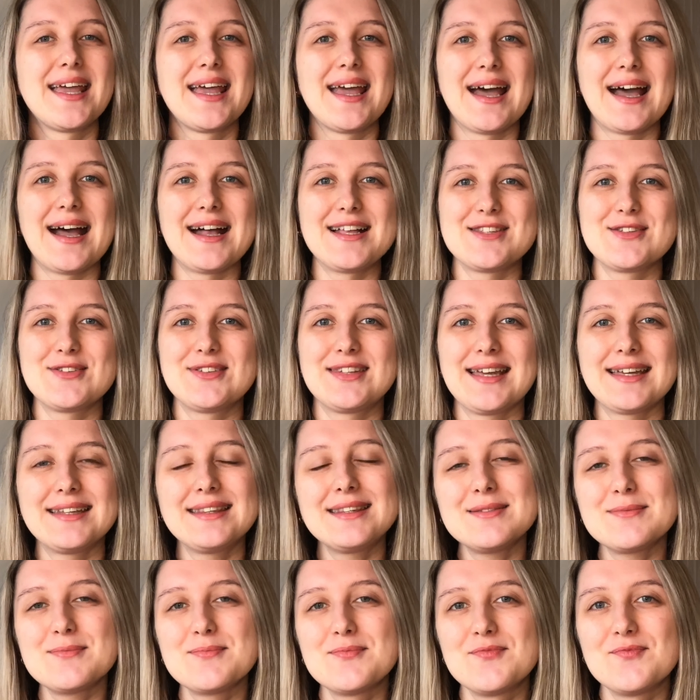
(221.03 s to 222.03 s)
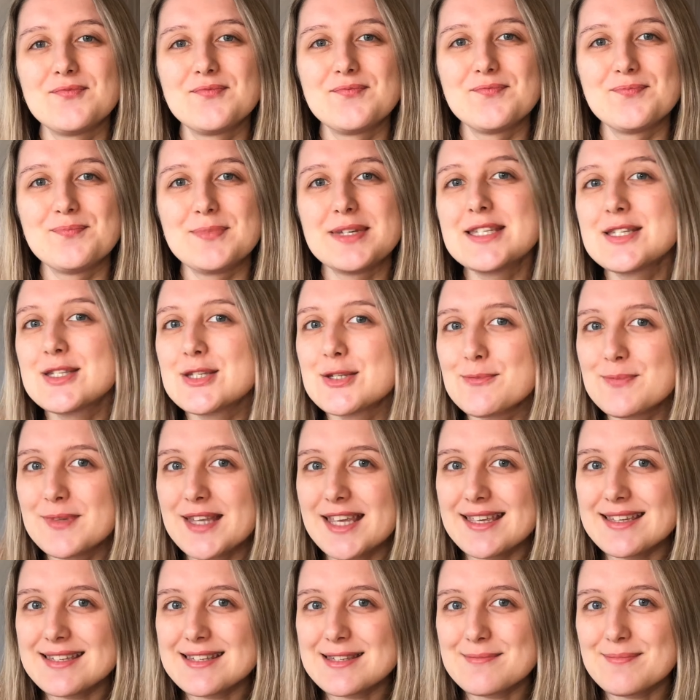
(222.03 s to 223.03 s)
Also dann, bis zum
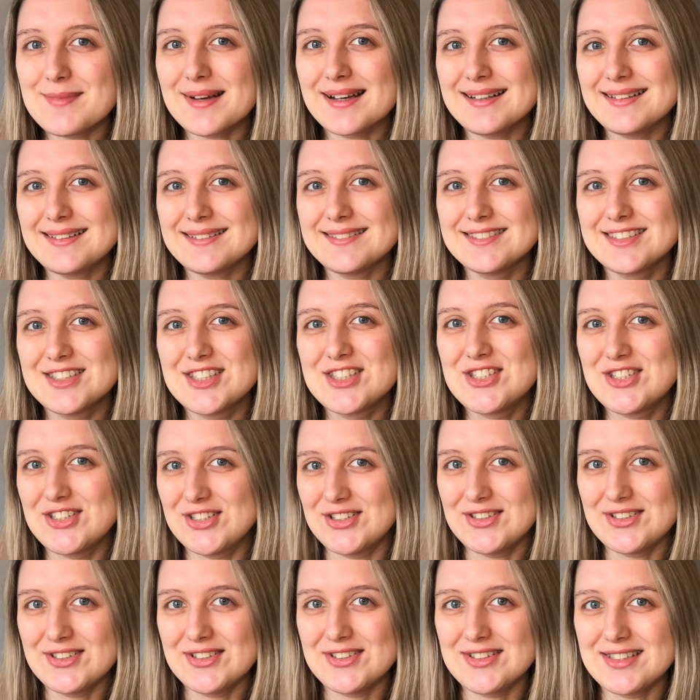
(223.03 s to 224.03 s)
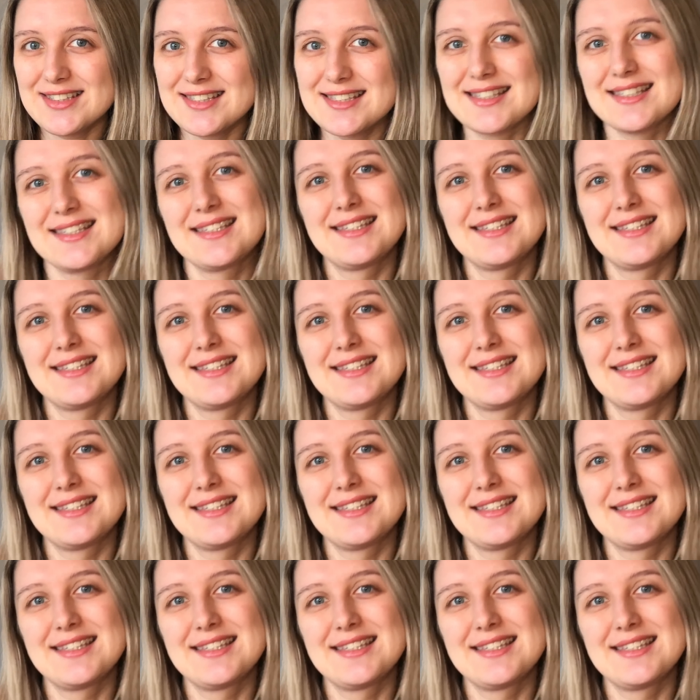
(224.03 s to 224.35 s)
nächsten Mal. Tschüss!